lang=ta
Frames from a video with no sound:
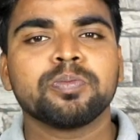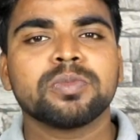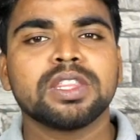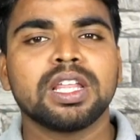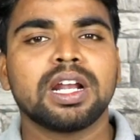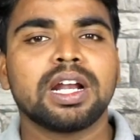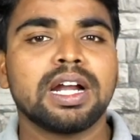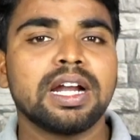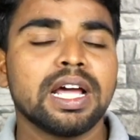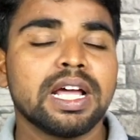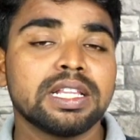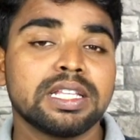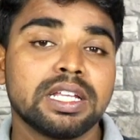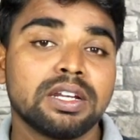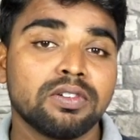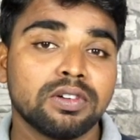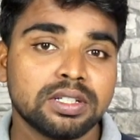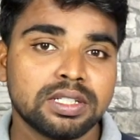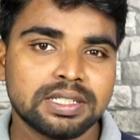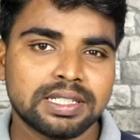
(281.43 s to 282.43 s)
இந்த ரெண்டாயிரத்தி
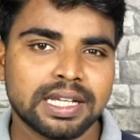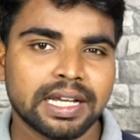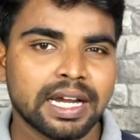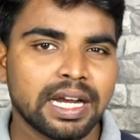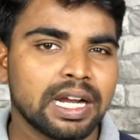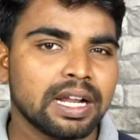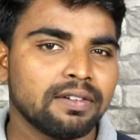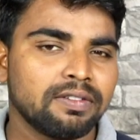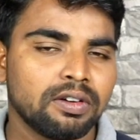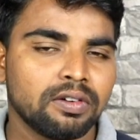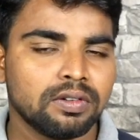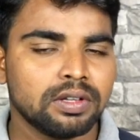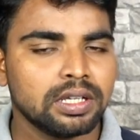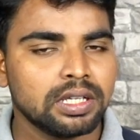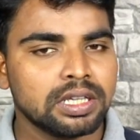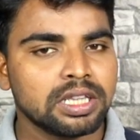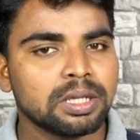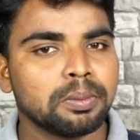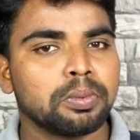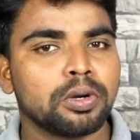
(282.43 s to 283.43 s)
இருபது செகண்ட் ஹாஃபில் வந்து
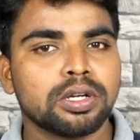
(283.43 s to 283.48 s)
இந்த